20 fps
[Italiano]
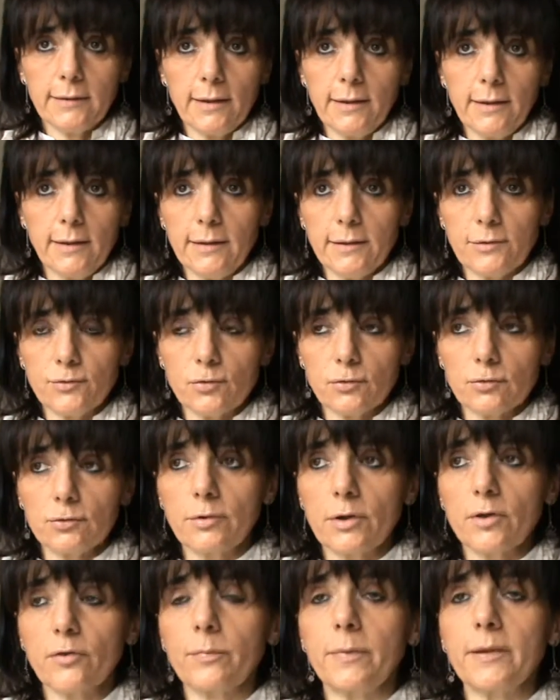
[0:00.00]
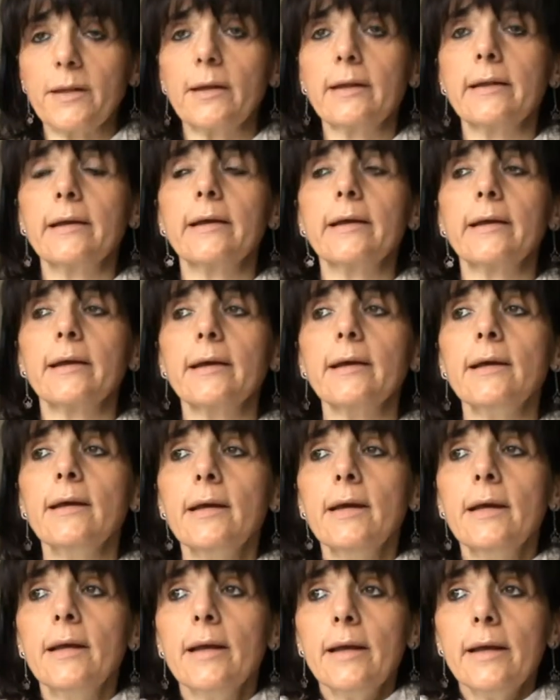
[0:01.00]
delle strutture ospedaliere
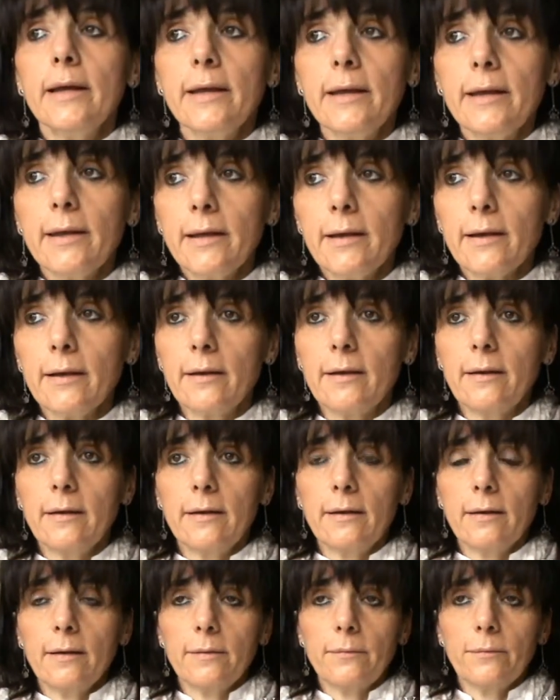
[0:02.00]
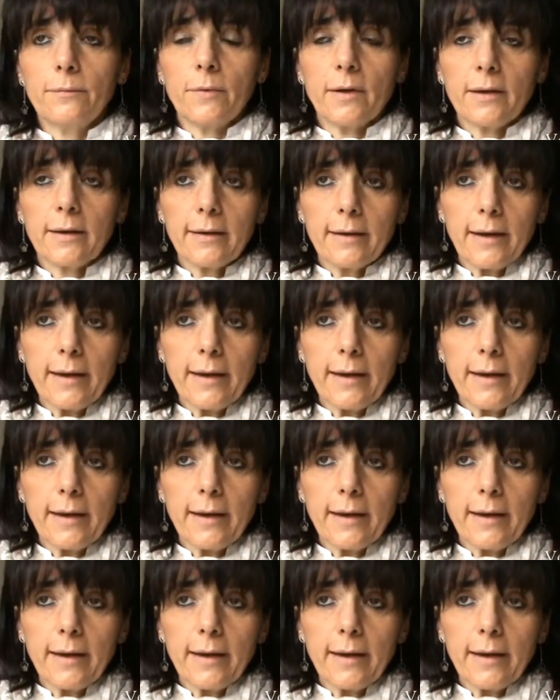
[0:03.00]
e eh,